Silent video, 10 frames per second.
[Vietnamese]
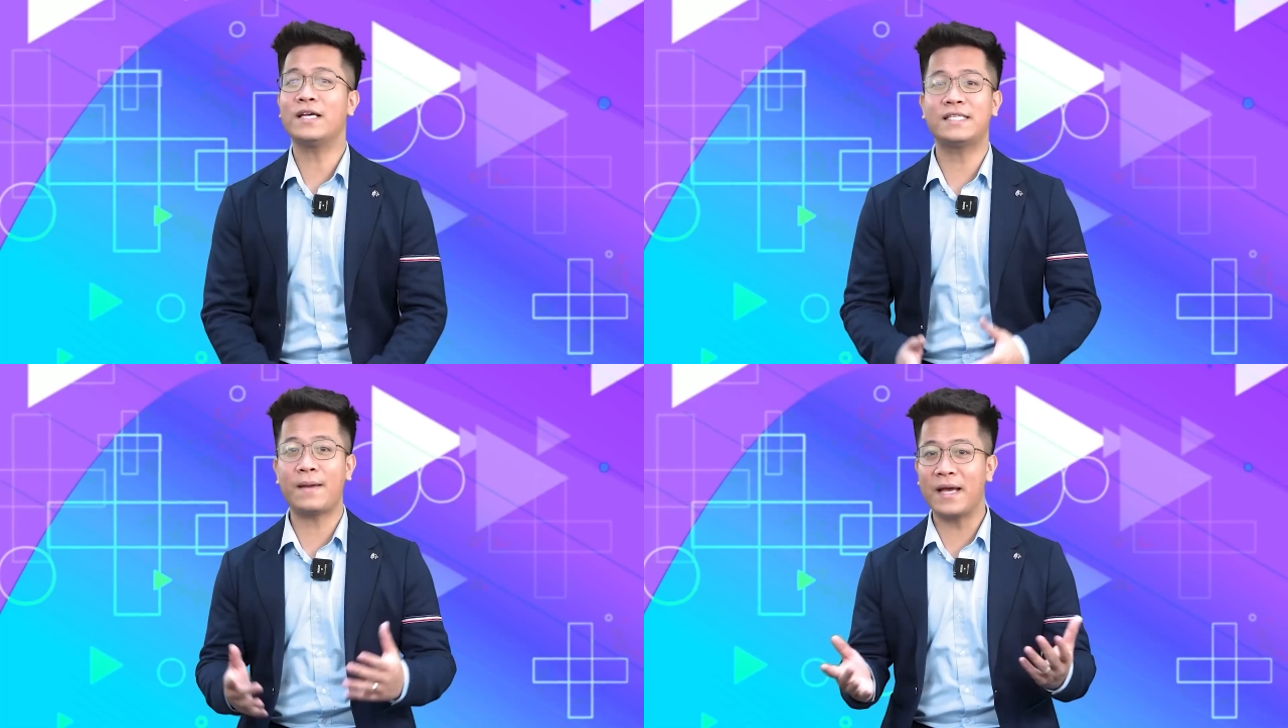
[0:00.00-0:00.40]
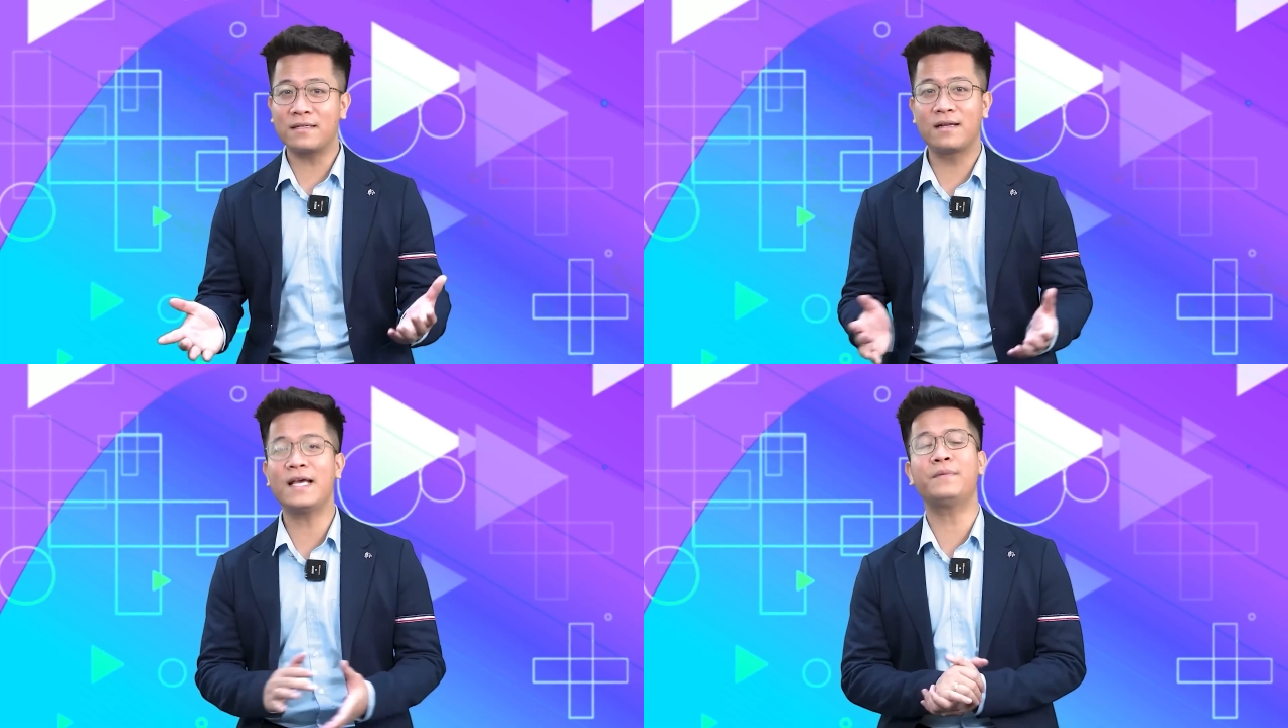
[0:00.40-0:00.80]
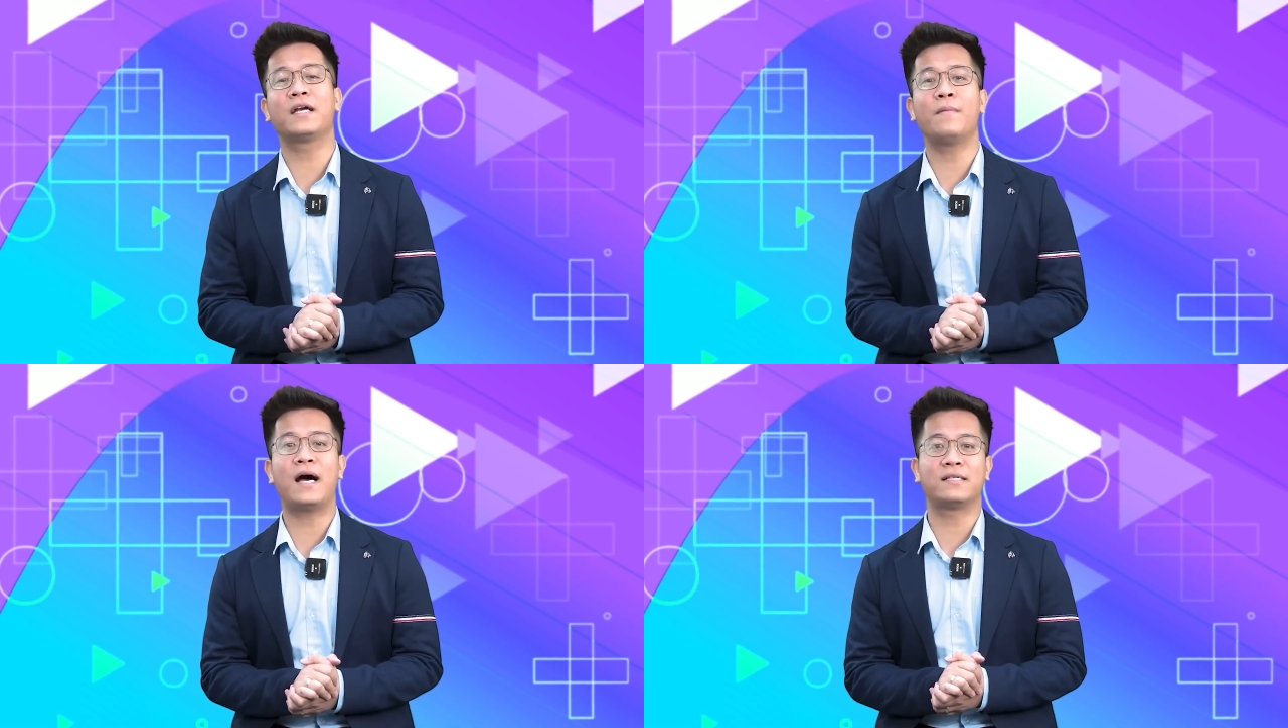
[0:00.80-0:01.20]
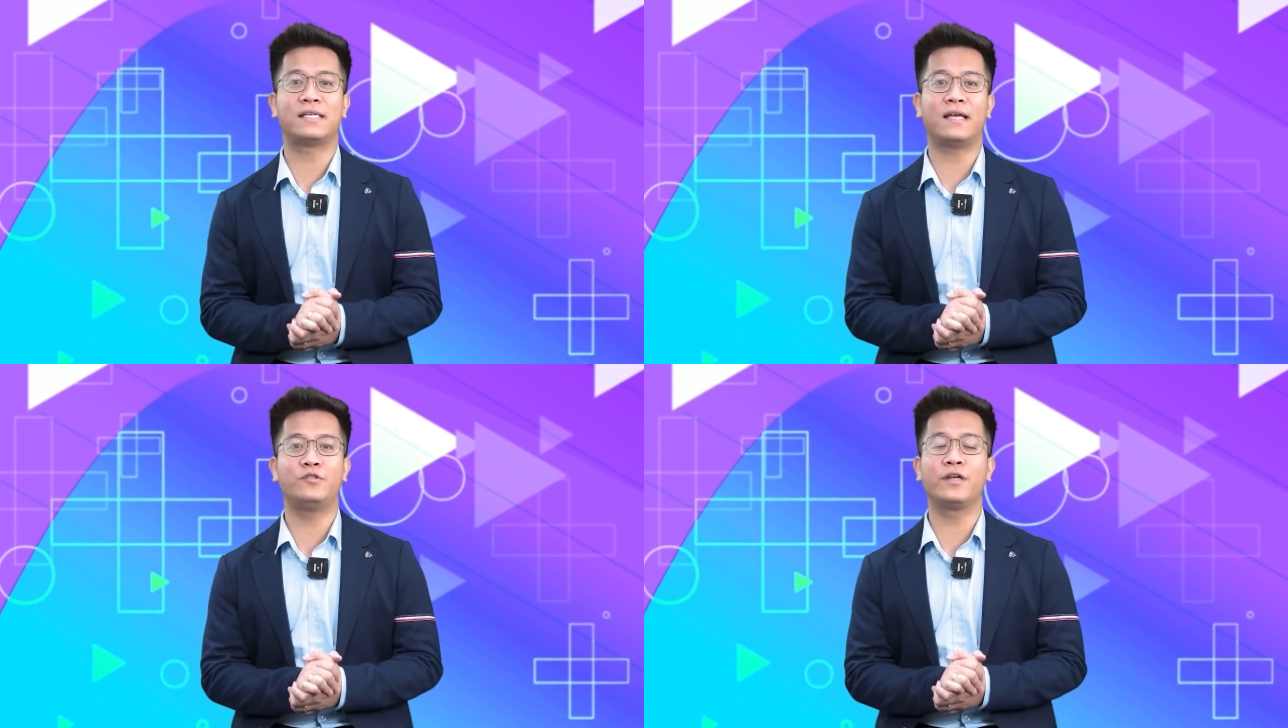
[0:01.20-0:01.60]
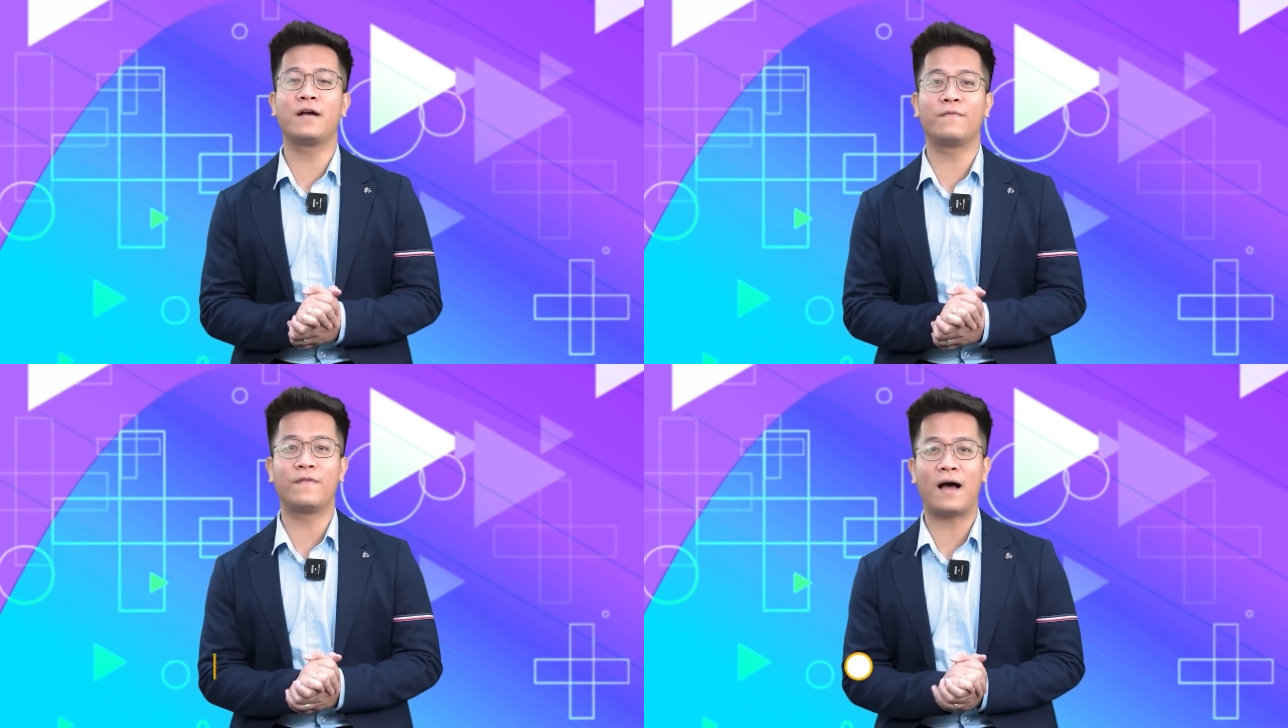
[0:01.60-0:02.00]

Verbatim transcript: khi xem hết clip thì các bạn sẽ truy cập